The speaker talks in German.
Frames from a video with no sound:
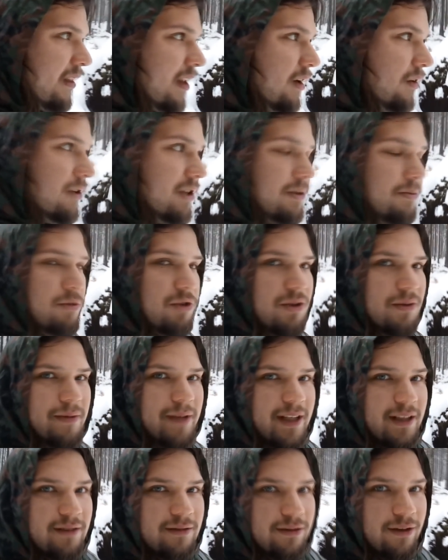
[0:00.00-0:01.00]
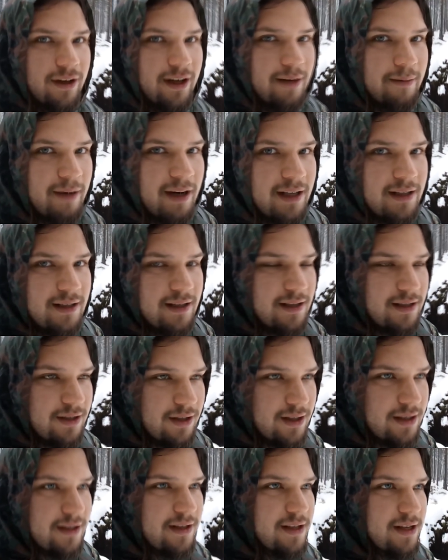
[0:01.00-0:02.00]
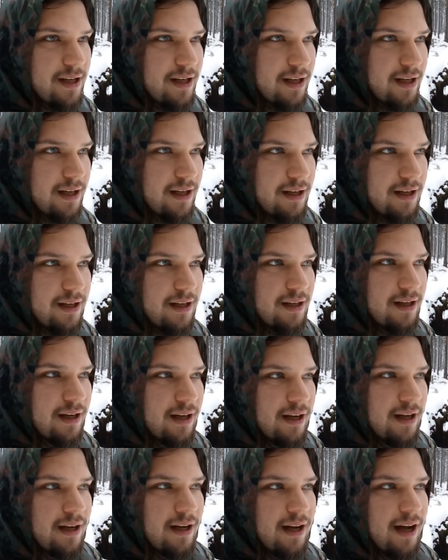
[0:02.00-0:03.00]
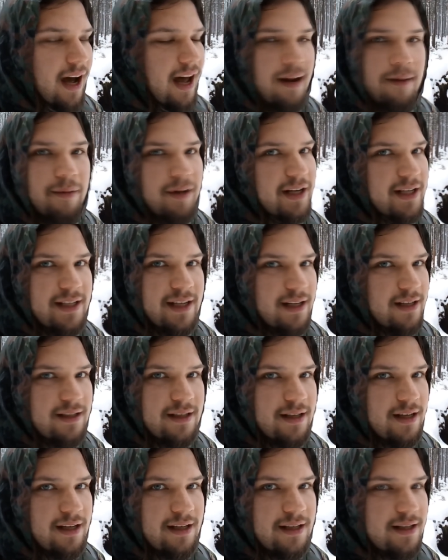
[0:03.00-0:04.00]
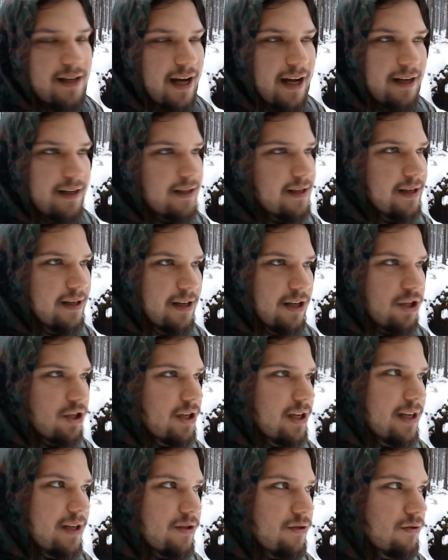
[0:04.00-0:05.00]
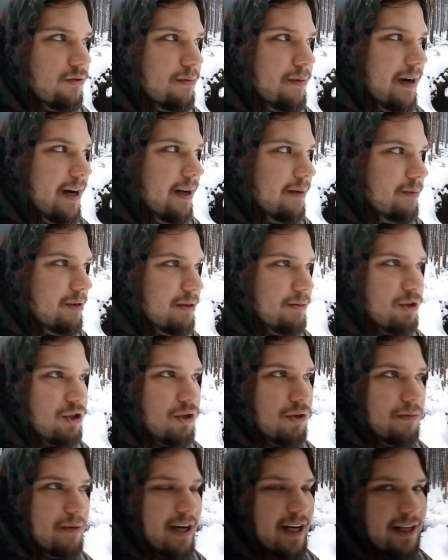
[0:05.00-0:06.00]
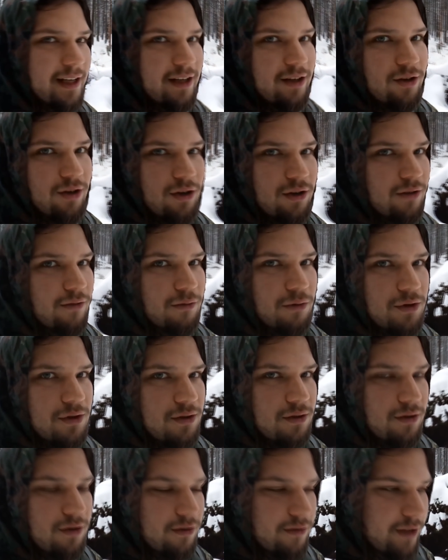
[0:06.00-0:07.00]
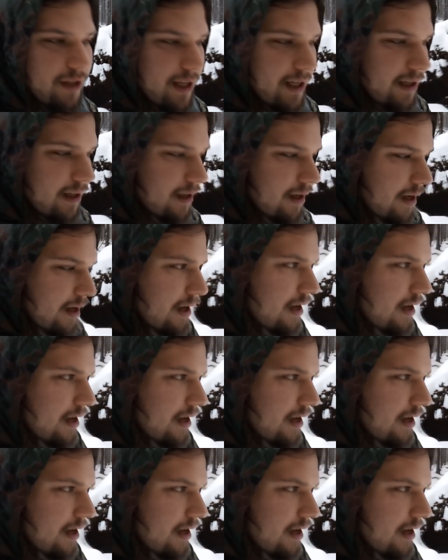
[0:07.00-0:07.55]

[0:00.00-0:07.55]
Und ich muss unbedingt ein Feuer machen, denn sonst äh, alle meine Sachen sind nass. Alles. Der Schnee ist überall mit dem Sturm reingekrochen, wo es nur irgendwie ging.